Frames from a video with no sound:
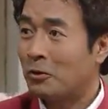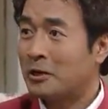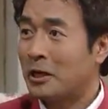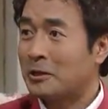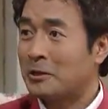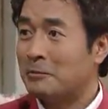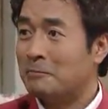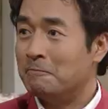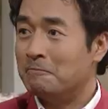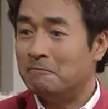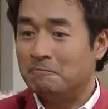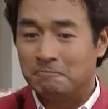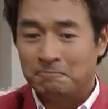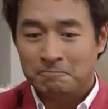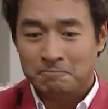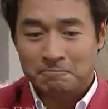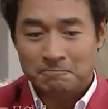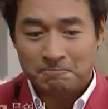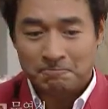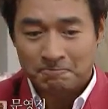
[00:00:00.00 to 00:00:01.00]
회장님,
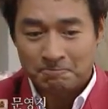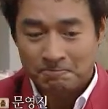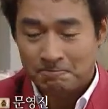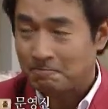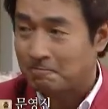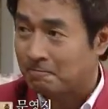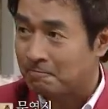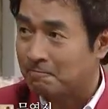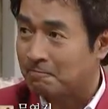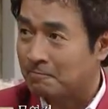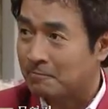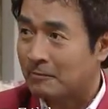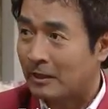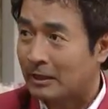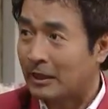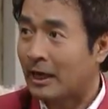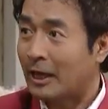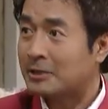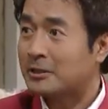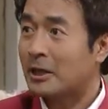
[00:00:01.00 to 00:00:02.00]

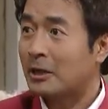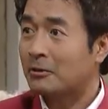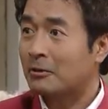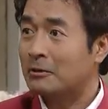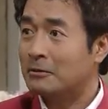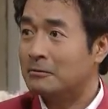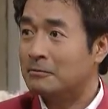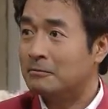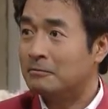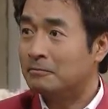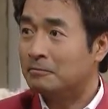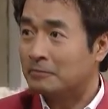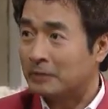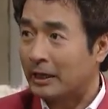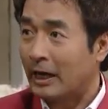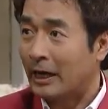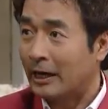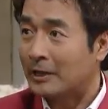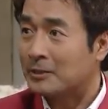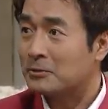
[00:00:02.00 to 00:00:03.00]
대단하시단 걸
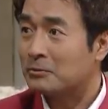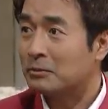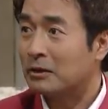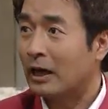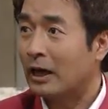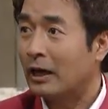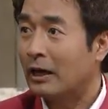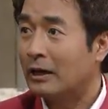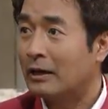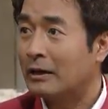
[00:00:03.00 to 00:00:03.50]
제가 알았습니다.